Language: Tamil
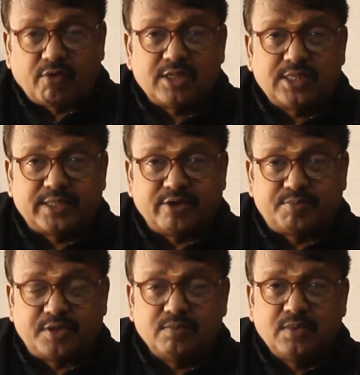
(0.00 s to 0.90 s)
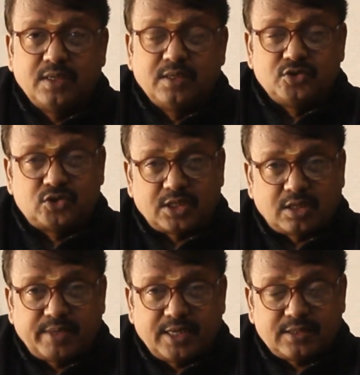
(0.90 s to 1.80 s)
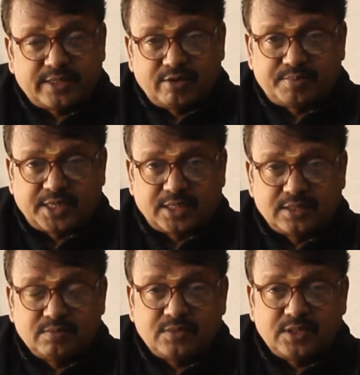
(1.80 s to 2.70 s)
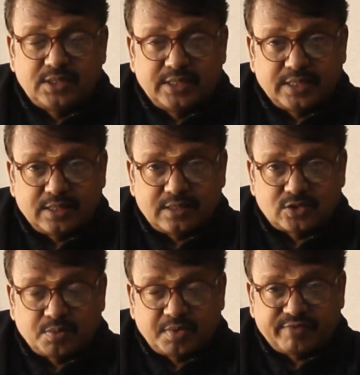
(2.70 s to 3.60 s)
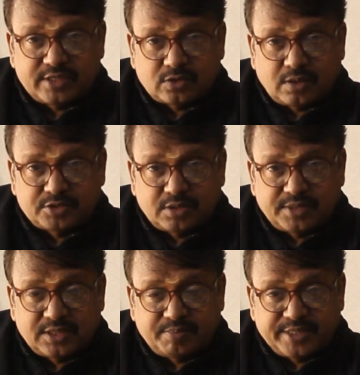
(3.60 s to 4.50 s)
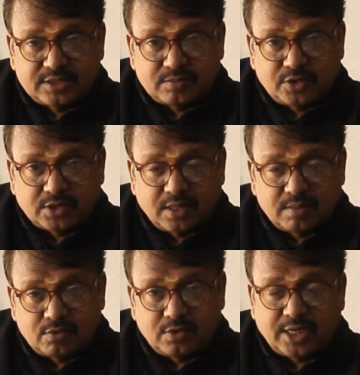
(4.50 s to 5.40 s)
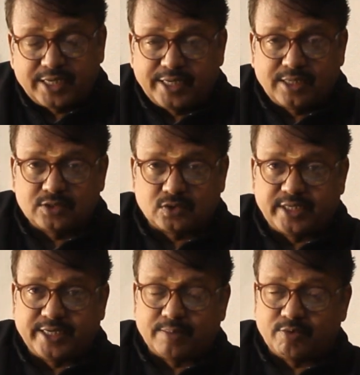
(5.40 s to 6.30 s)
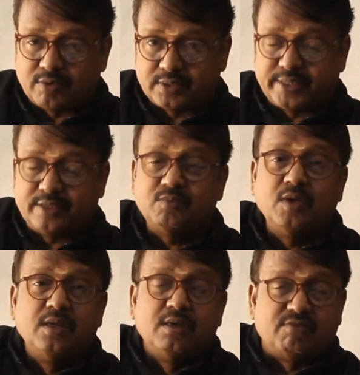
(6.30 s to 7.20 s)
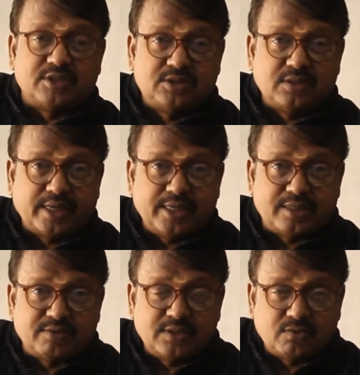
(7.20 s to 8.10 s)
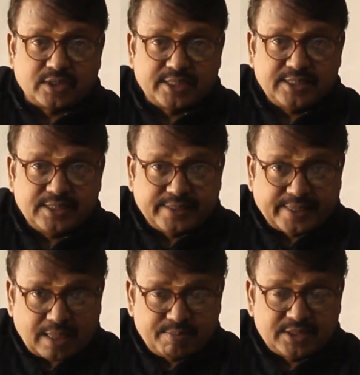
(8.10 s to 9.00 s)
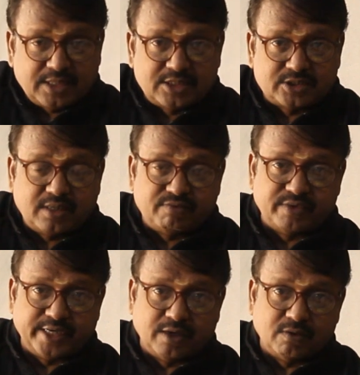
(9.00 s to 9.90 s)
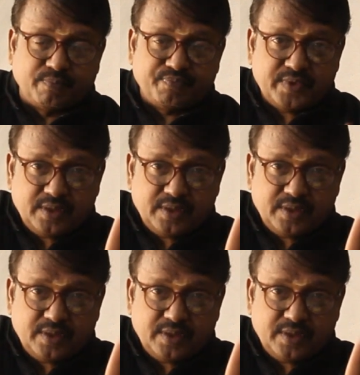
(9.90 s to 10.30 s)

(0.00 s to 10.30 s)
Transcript: அவ்வளோதான் தேவைப்படும் ஸோ அதுக்கு மேலே தேவைப்படாது இந்த சூப்பர் ஃபைனன்ஸ் ஆப்ஷன் பற்றி பேசும்போதெல்லாம் மூணு ஹைலைட் நான் சொல்லிகிட்டே இருப்பேன் உங்களுக்கு தெரியும் ஃபஸ்ட்டு ஹைலைட் வந்து ஒர்க்கிங் கேபிட்டல் இட் செல்ஃப் வெரி லோ